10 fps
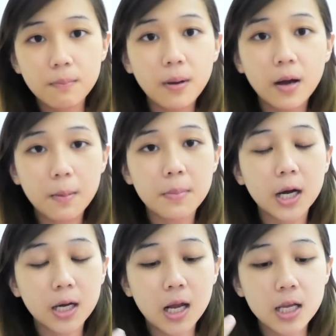
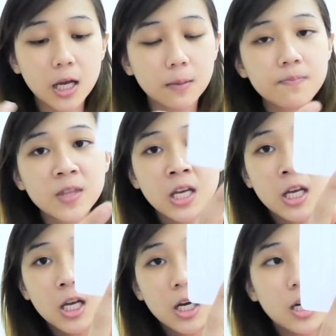penggambaran kalian.
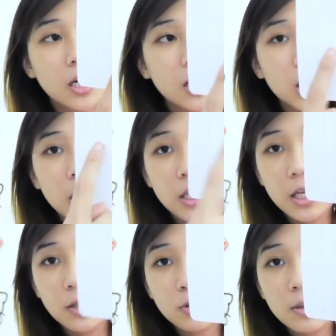Uh,
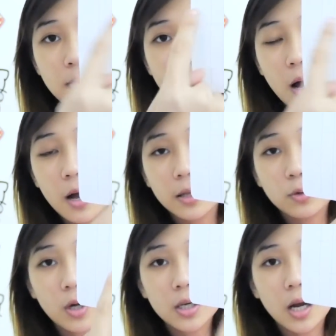ini itu di belakang itu
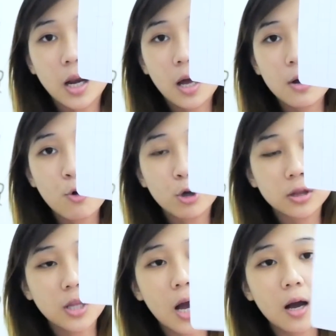adalah
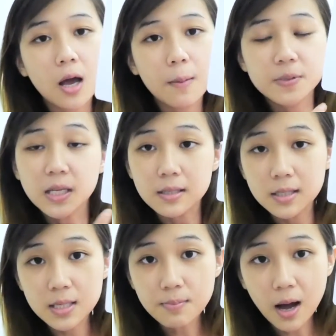kotak
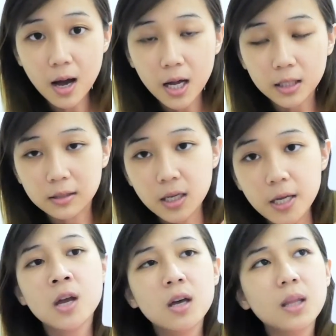absensi makan.
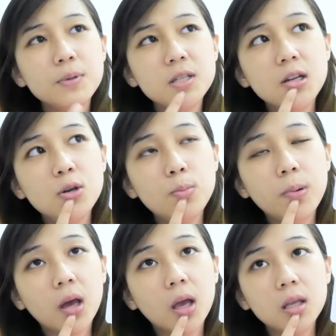Tapi sinian
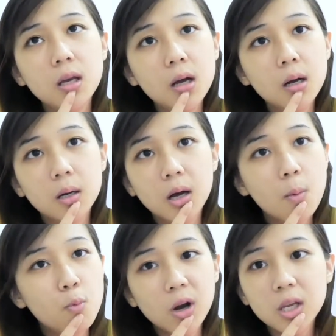lupa kayaknya nggak
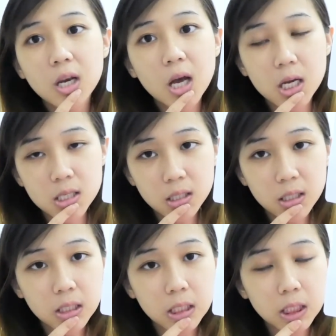mulai dari hari
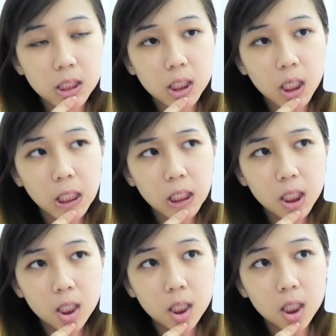Senin deh.
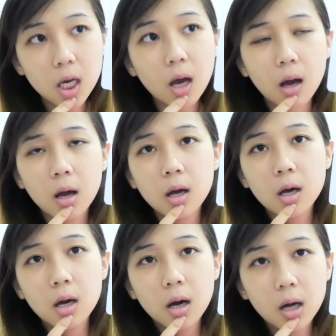Kayaknya ya
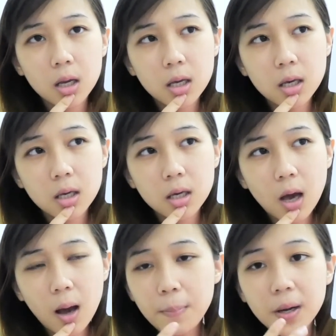hari
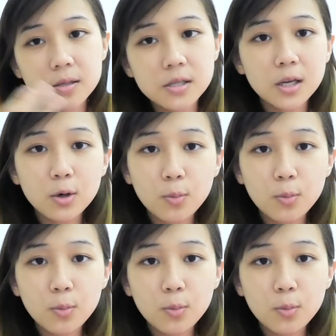apa Senin